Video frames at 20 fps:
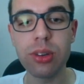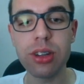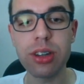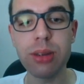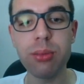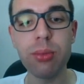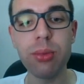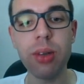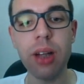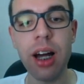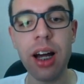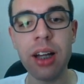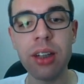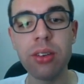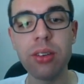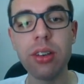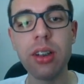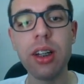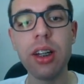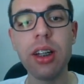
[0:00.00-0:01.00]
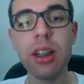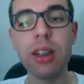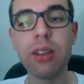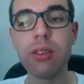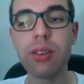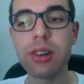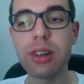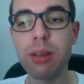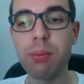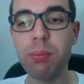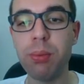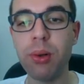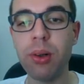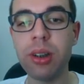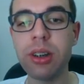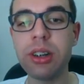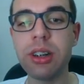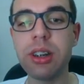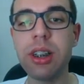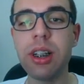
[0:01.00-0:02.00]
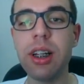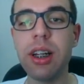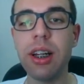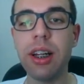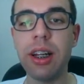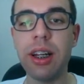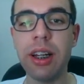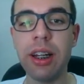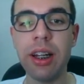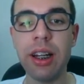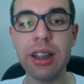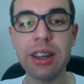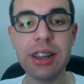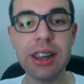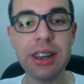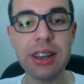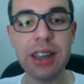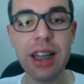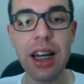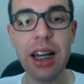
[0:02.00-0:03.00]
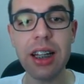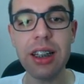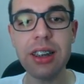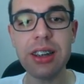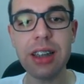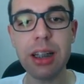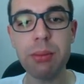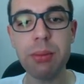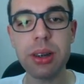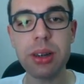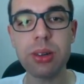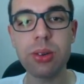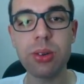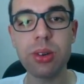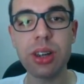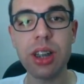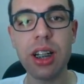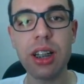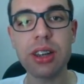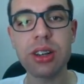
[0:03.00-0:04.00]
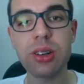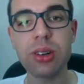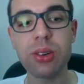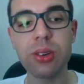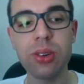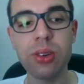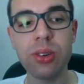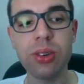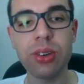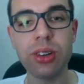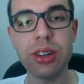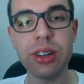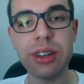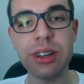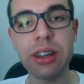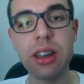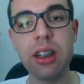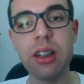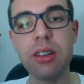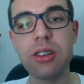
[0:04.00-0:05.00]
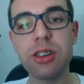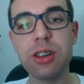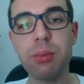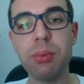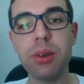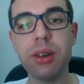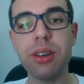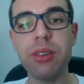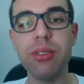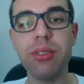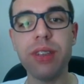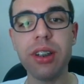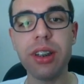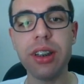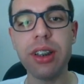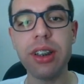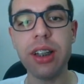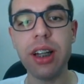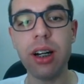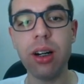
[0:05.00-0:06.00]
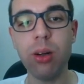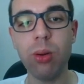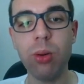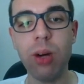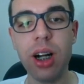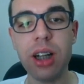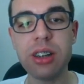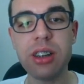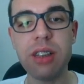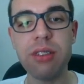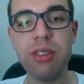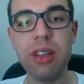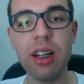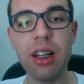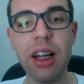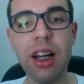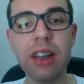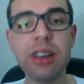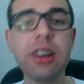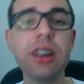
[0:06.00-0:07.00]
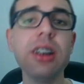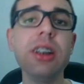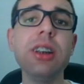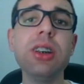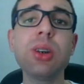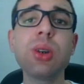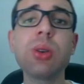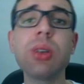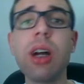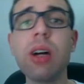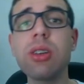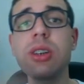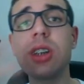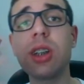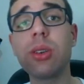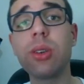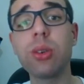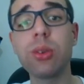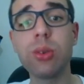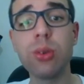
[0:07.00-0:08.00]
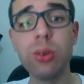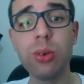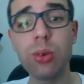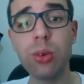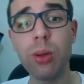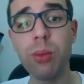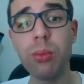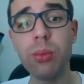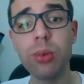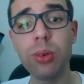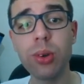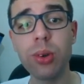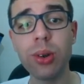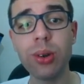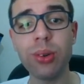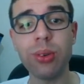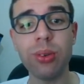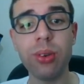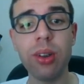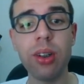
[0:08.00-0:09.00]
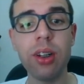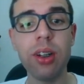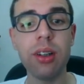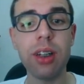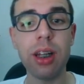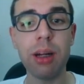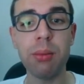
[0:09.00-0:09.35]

simulado que você pode é, acessar e saber as constelações. Você pode ver aqui a, o rastro da Via Láctea e estudar o céu noturno como um todo, tá